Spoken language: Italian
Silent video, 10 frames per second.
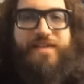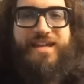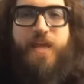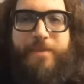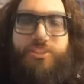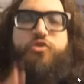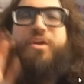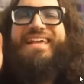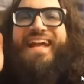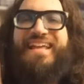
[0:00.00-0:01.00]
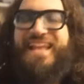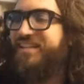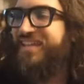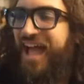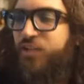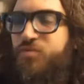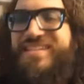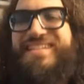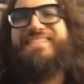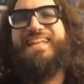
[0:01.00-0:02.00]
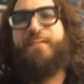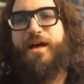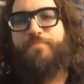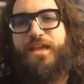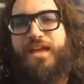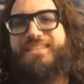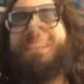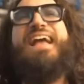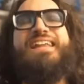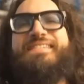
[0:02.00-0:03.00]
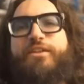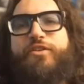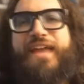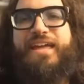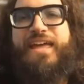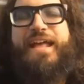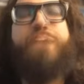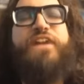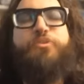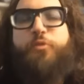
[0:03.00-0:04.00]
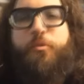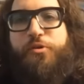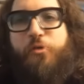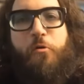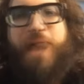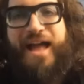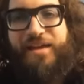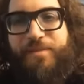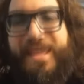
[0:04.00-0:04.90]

giovani, ma sono incatenati ad un sistema di narrazione che è fatto proprio male,